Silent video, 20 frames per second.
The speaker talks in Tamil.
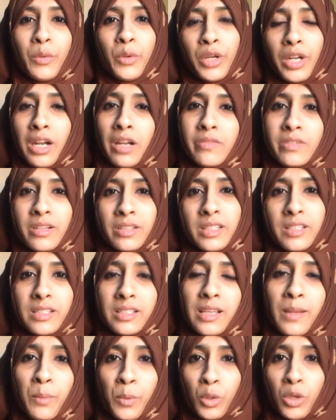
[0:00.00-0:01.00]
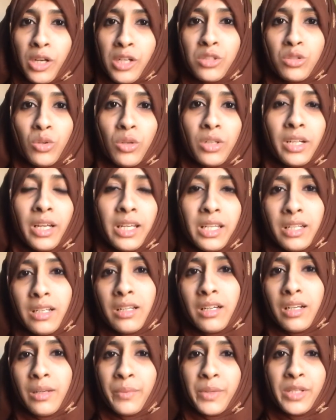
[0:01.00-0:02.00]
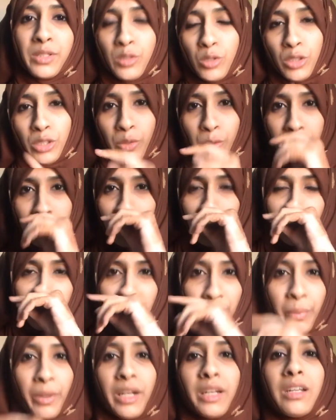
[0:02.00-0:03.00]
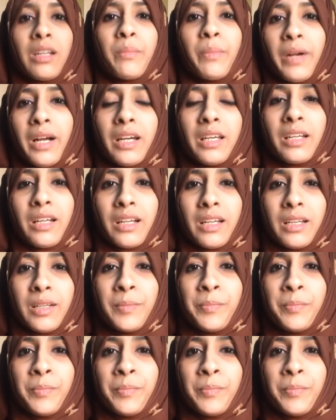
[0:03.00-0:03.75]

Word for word: ஓரளவுக்கு வந்து சிங்கப்பூர் கண்ட்ரோல்டாக இருக்குது அப்படின்னு சொல்லிட்டு ஒரு சர்வே பண்ணி பார்க்குறாங்க